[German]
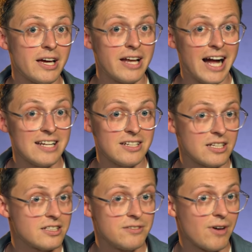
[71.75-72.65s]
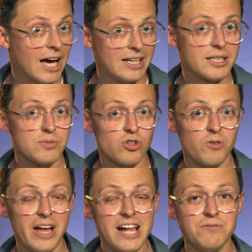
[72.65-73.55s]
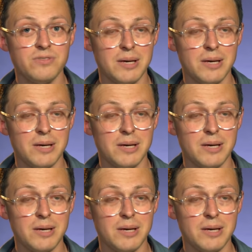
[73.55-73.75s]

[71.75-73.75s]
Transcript: ein alternativer Antriebsstoff helfen,